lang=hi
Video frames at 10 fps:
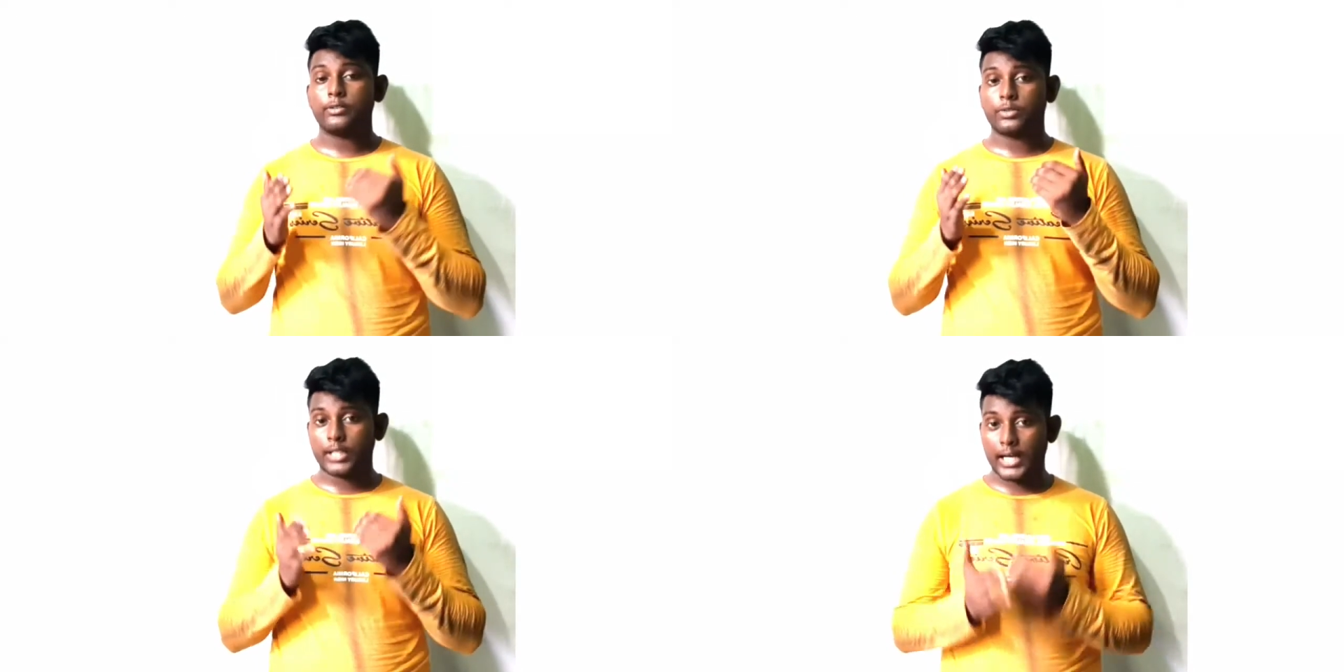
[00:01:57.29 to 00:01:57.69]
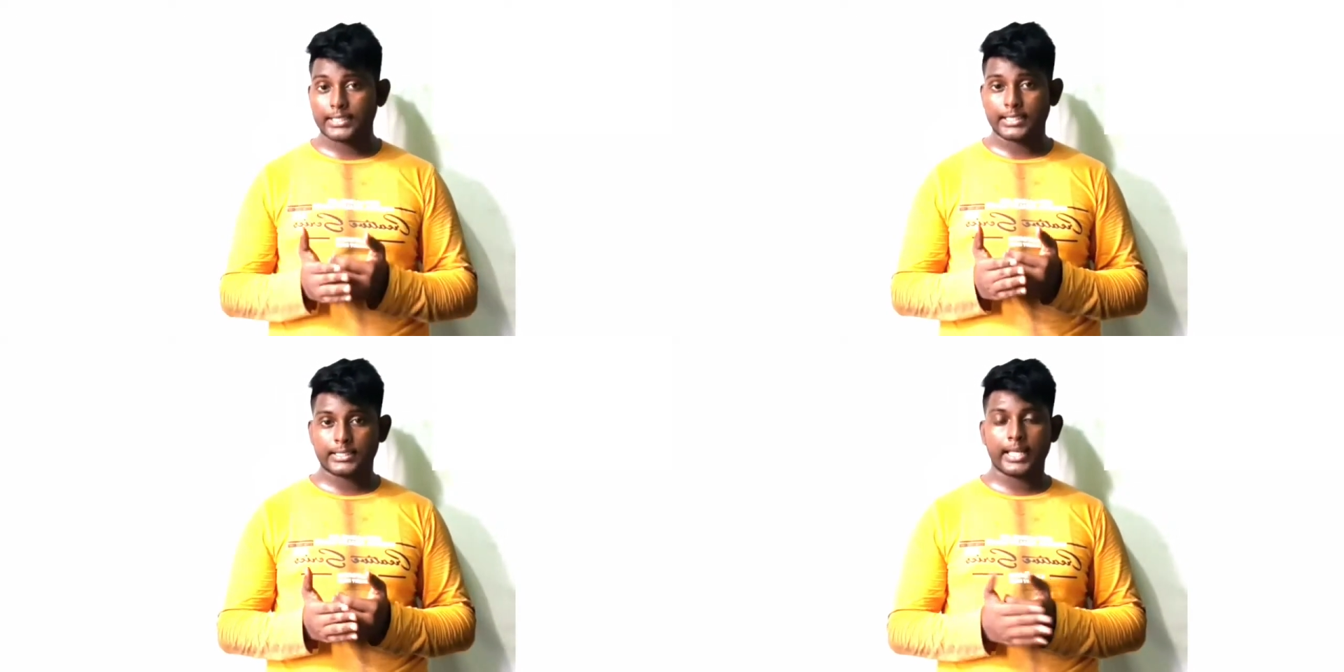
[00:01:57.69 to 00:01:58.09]
उठा
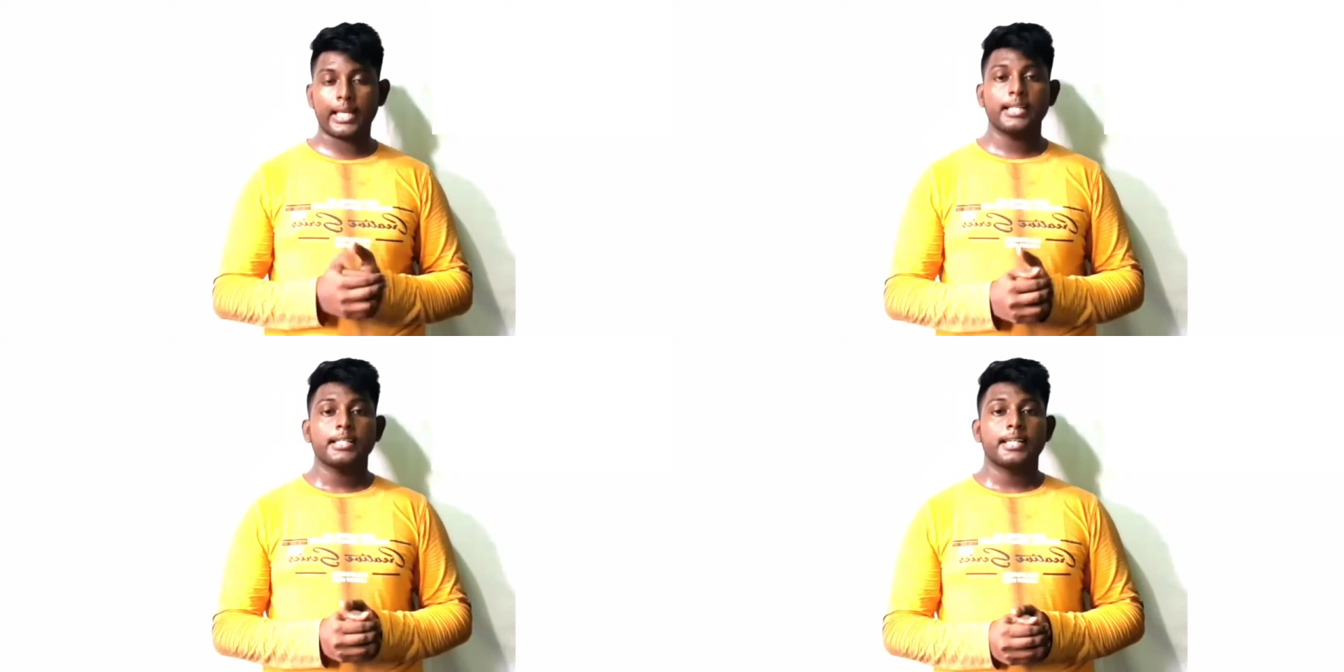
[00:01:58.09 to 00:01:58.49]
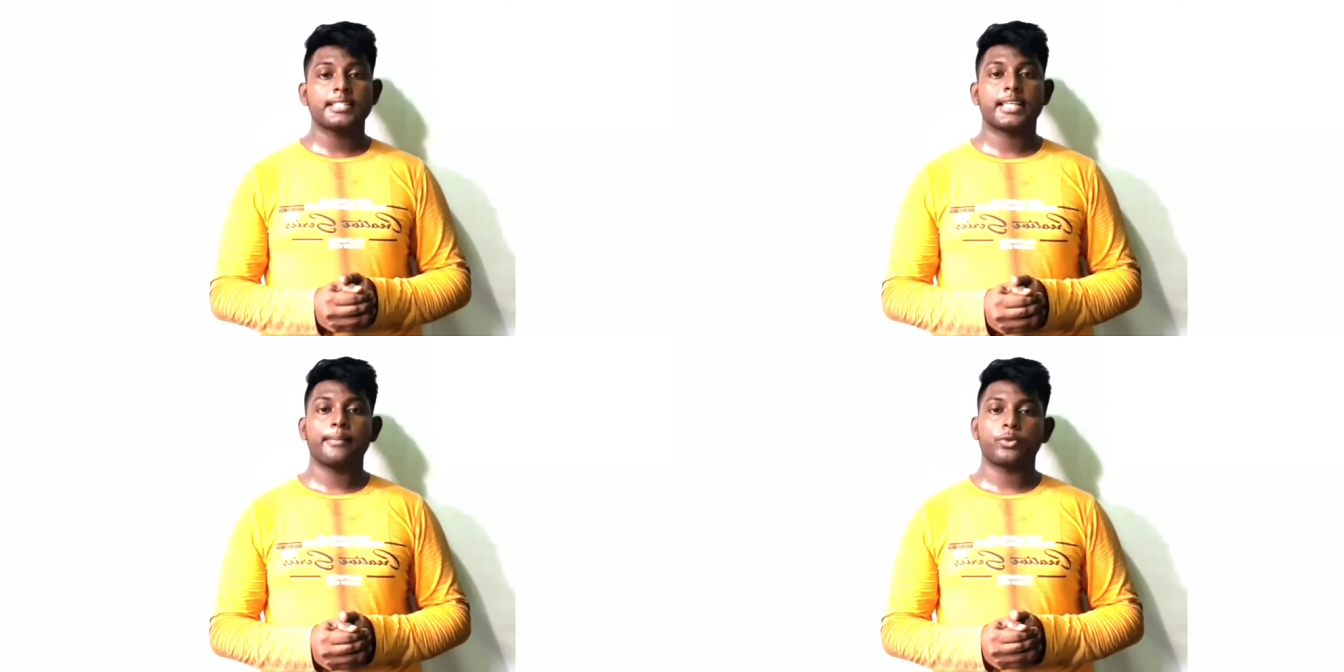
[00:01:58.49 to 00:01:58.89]
सकते हैं
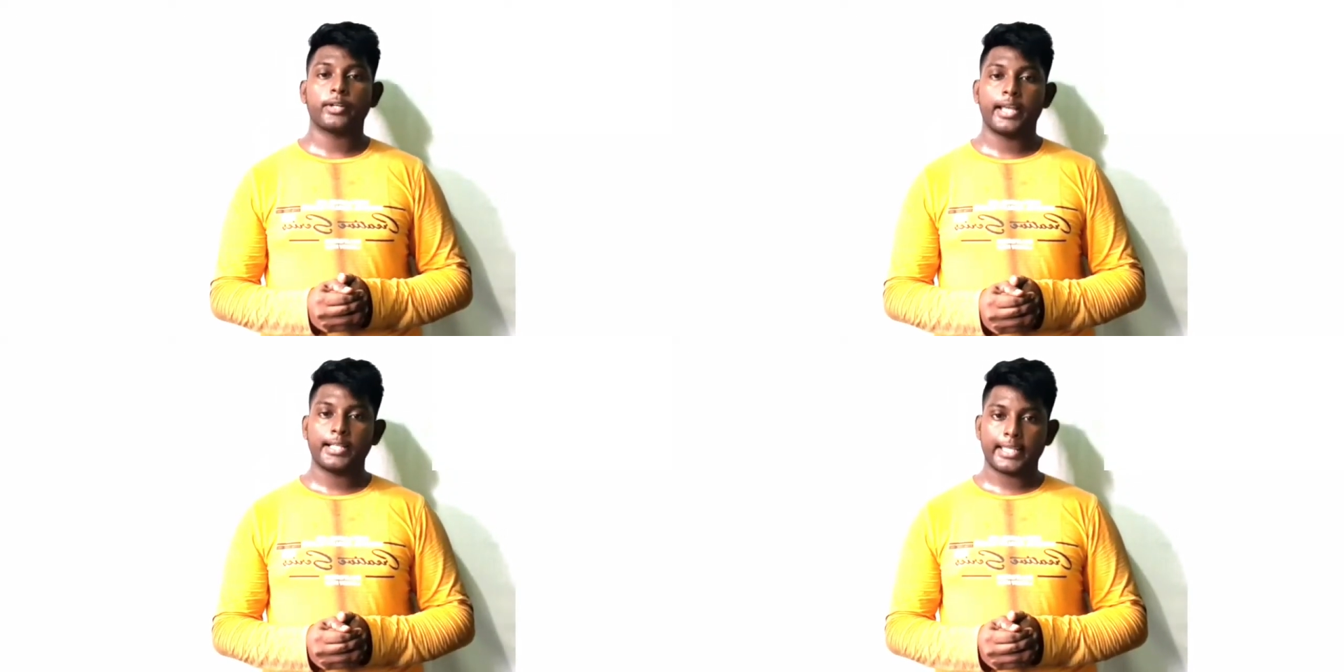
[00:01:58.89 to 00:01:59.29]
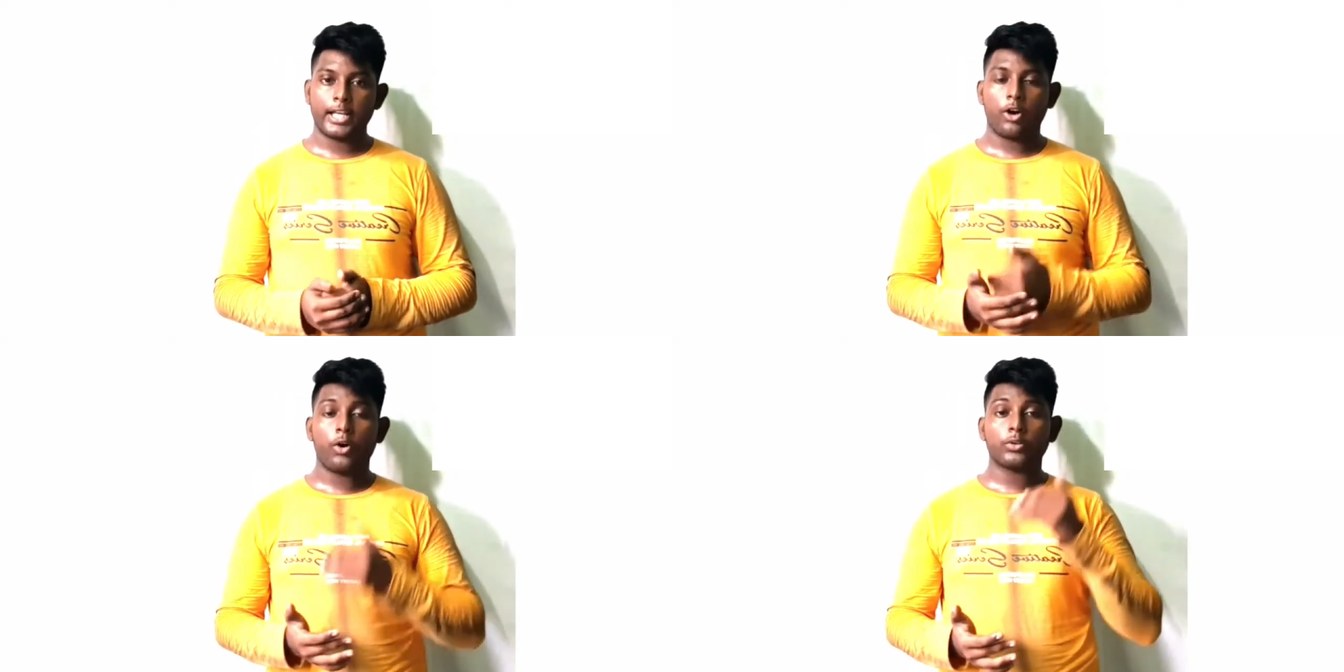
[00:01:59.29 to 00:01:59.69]
इस गेम को खेल के